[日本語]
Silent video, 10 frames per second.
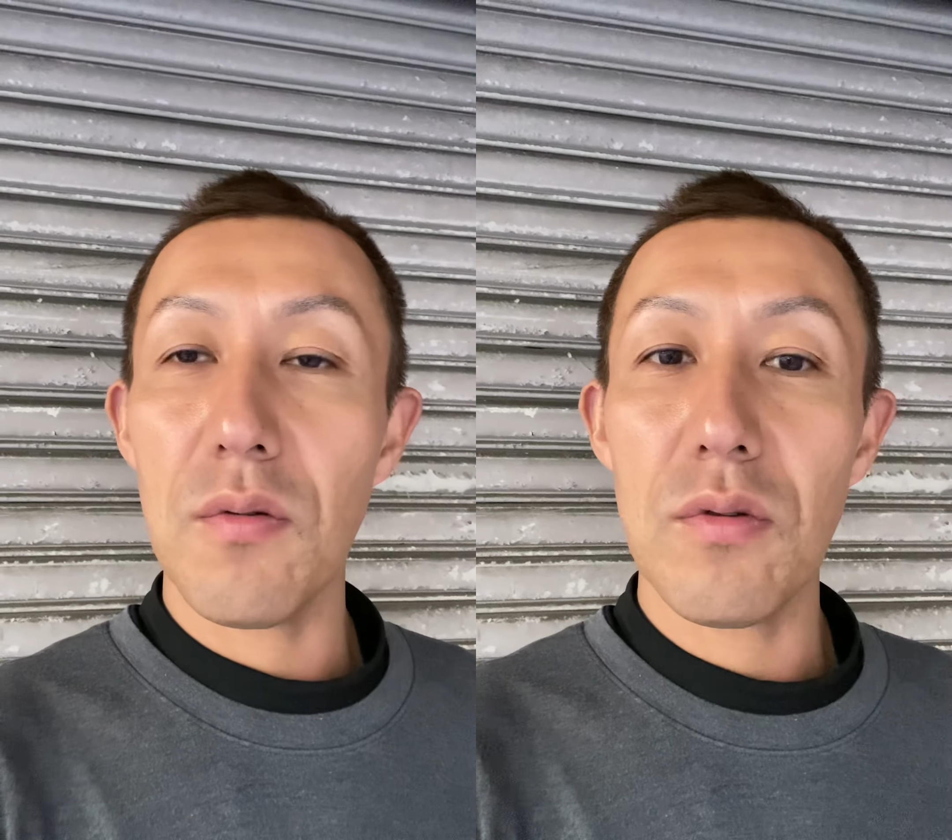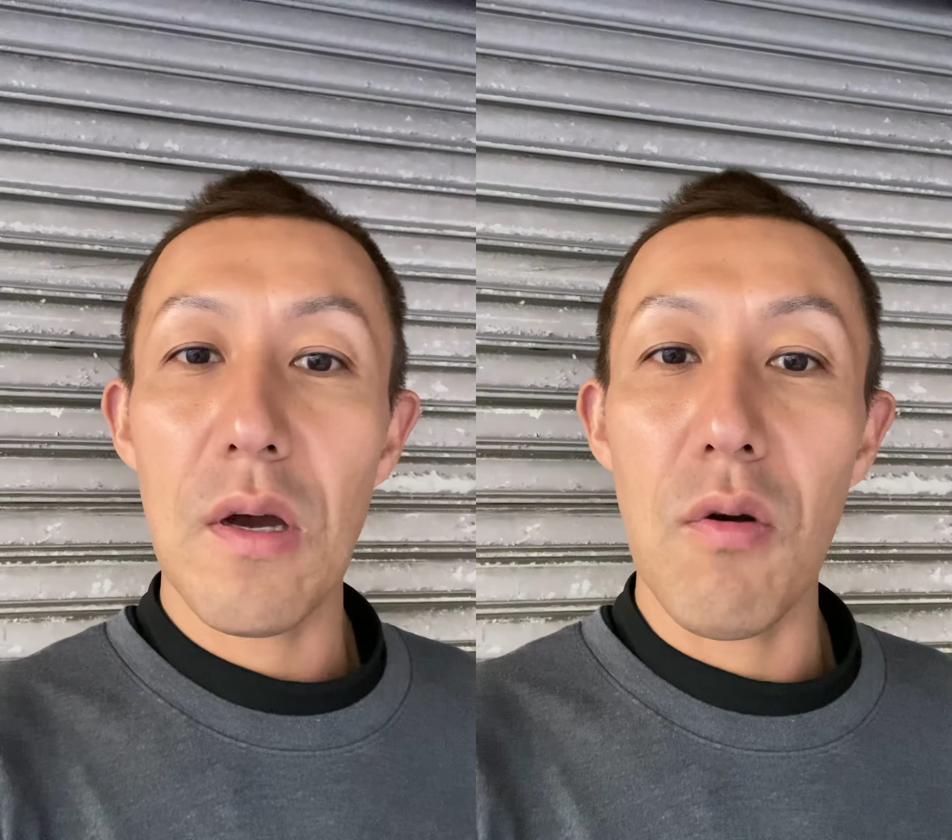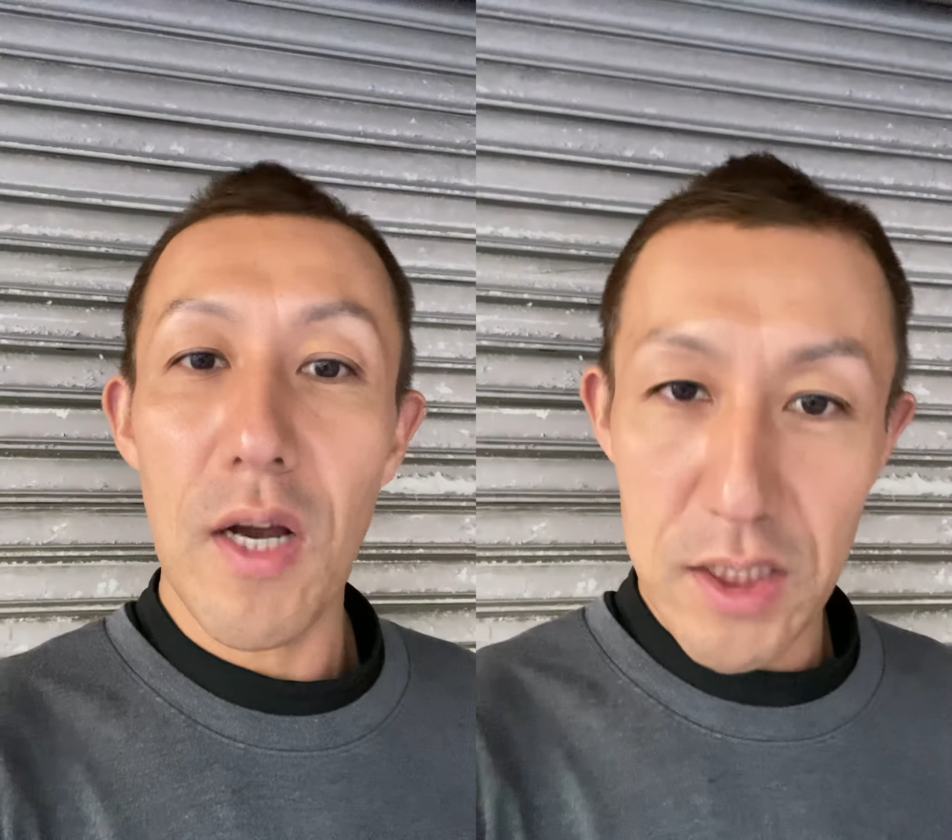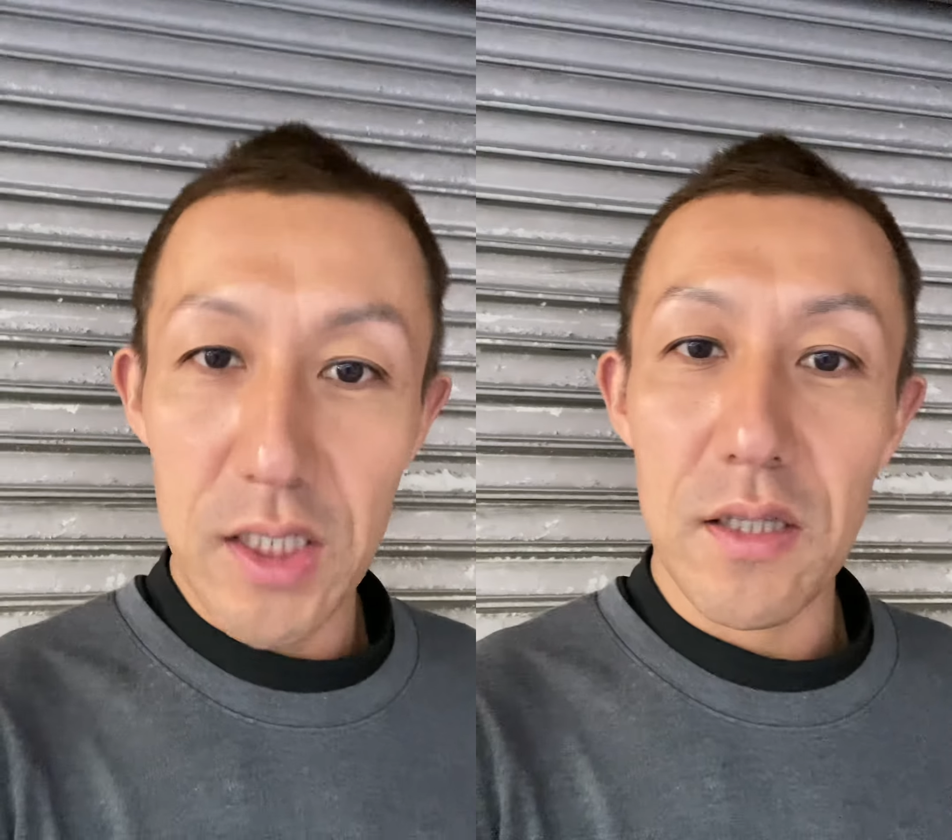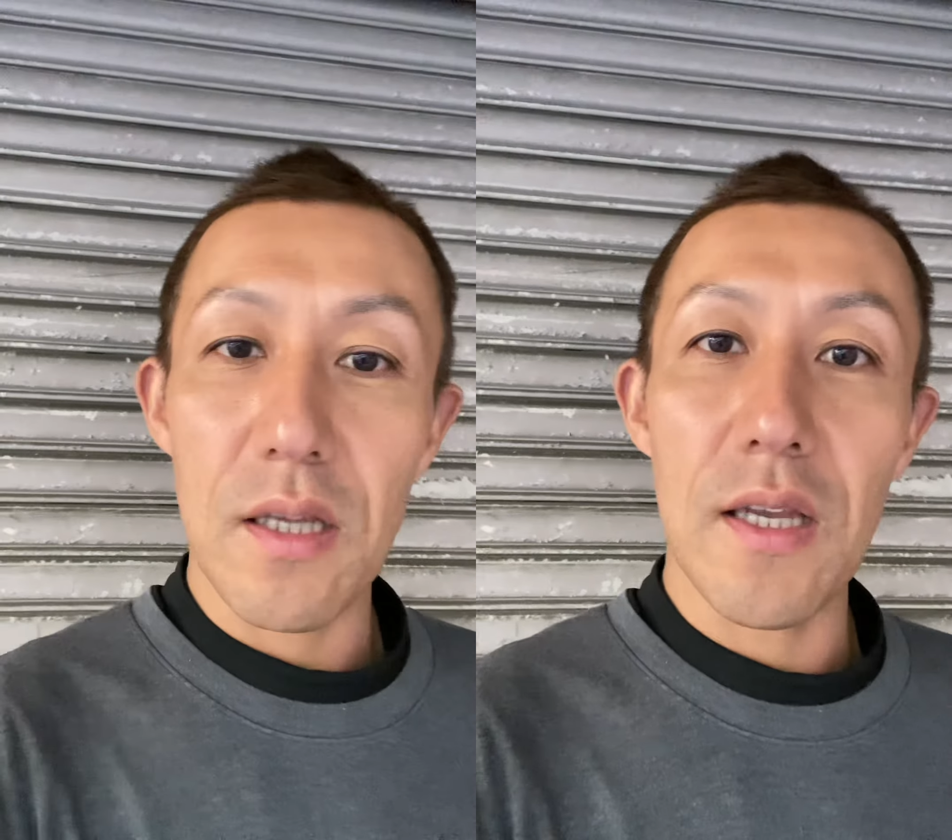ることはおかし
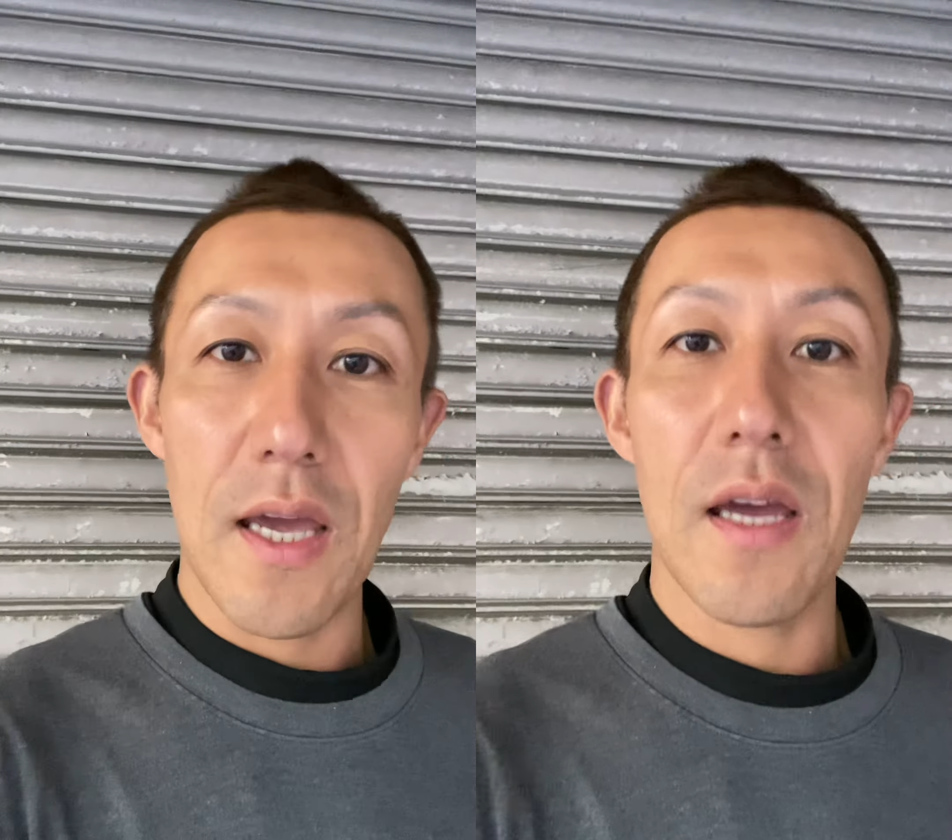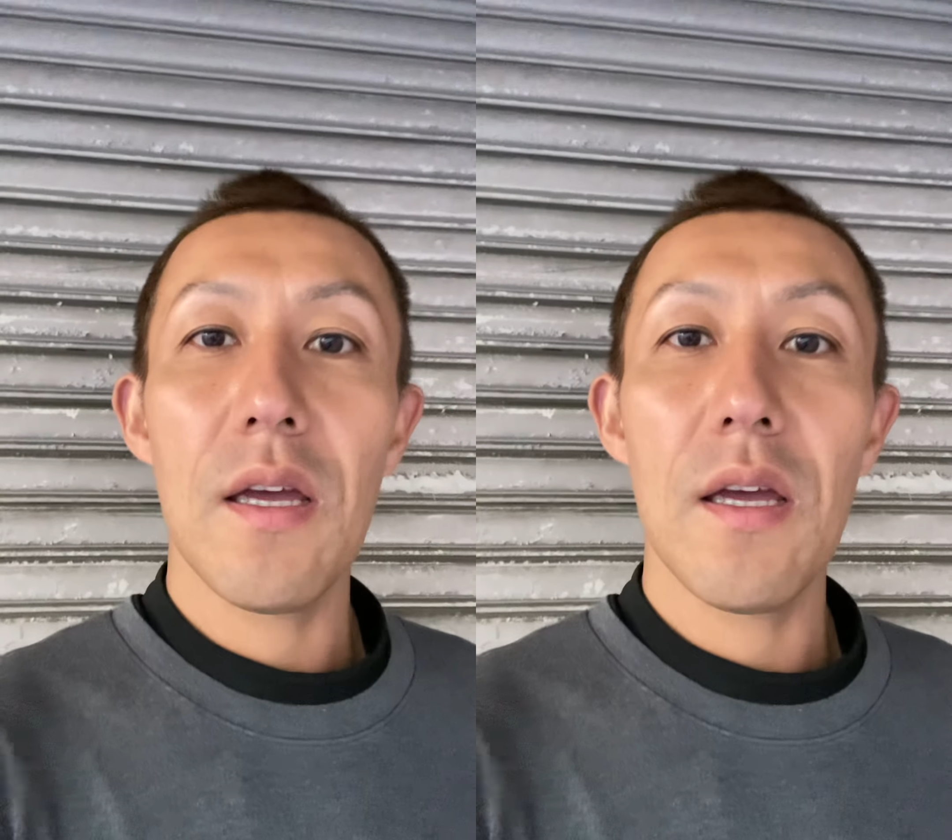いってね